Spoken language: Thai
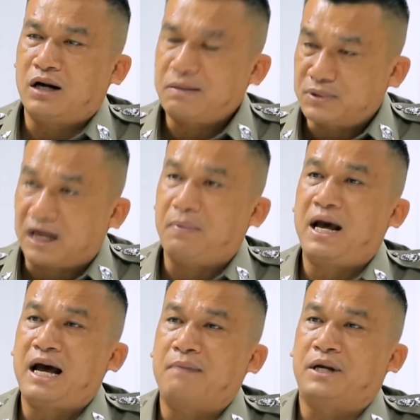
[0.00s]
รับสาร
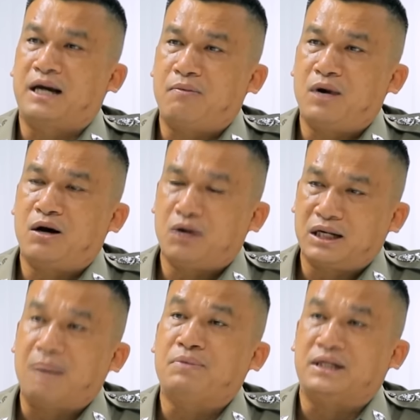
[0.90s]
ภาพนะครับ ว่าเขา
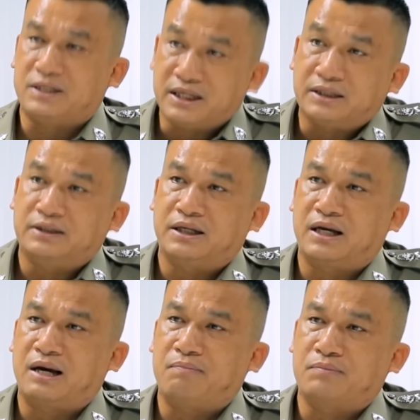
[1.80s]
ก็ทำผิดจริง
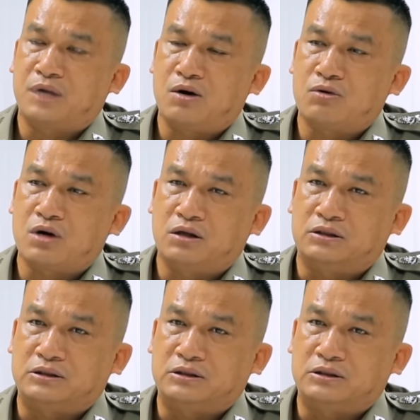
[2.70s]
นะครับเขาก็